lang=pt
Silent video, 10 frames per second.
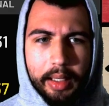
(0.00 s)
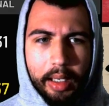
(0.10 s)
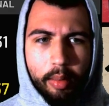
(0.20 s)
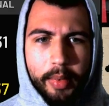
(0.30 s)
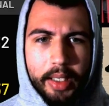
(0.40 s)

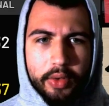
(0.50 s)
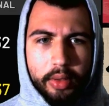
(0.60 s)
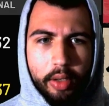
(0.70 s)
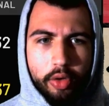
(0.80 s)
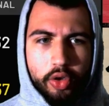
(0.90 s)
Calma,
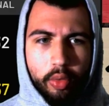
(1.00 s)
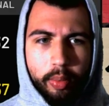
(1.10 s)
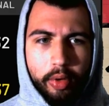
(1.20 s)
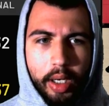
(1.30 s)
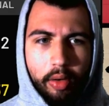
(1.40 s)
Minnesota encostou um
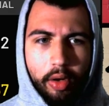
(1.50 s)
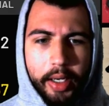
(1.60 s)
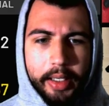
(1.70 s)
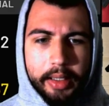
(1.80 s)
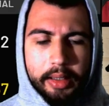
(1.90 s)
pouco
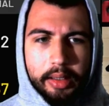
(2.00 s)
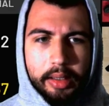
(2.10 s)
agora.